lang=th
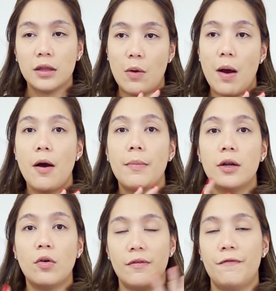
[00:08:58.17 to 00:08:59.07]
แต่ว่าพอมัน
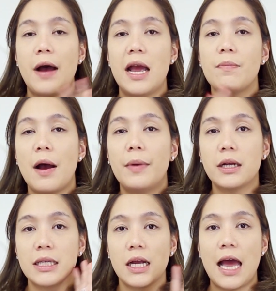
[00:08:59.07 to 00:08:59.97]
โดนไฟปั๊บมัน
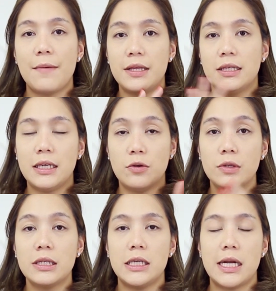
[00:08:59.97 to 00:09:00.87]
ก็จะกลายเป็นสีนู้
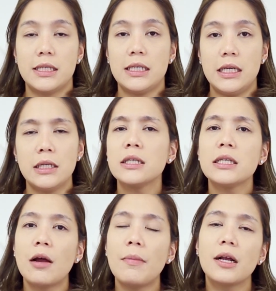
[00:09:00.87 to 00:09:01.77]
นสีนั้นสีนี้ จริ
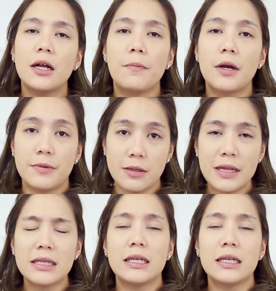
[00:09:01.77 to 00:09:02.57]
งๆแล้วมันเกือบเกือบจะเป็น